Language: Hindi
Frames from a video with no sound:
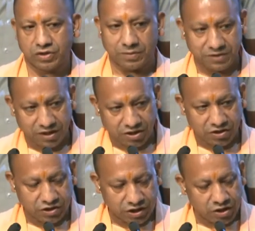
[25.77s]
सबसे
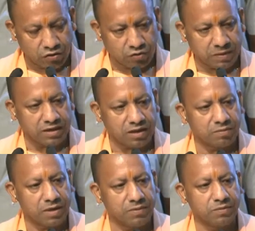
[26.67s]
अधिक चीनी उत्पादन
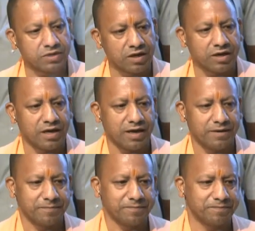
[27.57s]
में भी बदल गया
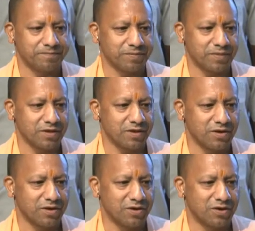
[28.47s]
है
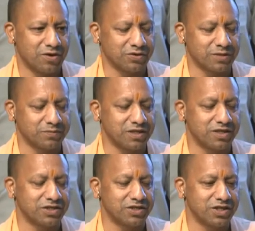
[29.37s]
और सबसे
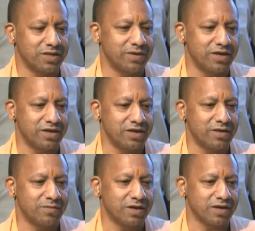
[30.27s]
अधिक चीनी मिल ही
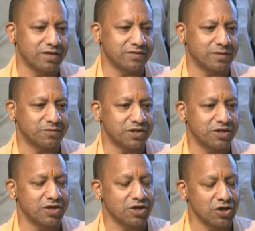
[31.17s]
नहीं बल्कि सबसे
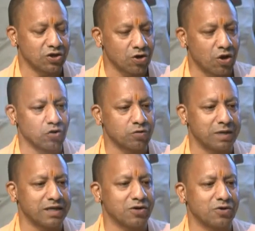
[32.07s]
अधिक इथेनॉल
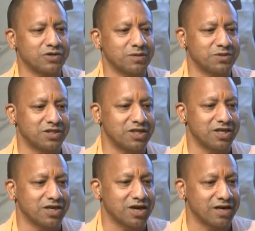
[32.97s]
उत्पादन और सबसे
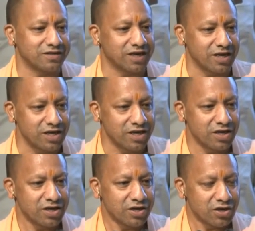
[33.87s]
अधिक खांडसारी
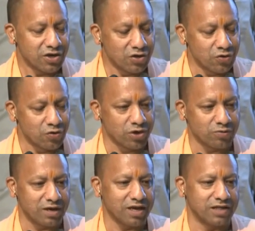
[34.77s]

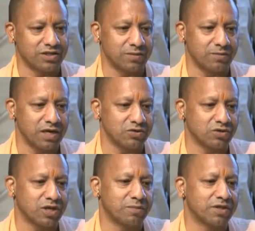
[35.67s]
यूनिट वाला राज्य भी आज
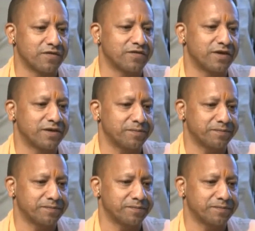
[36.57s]
उत्तर प्रदेश है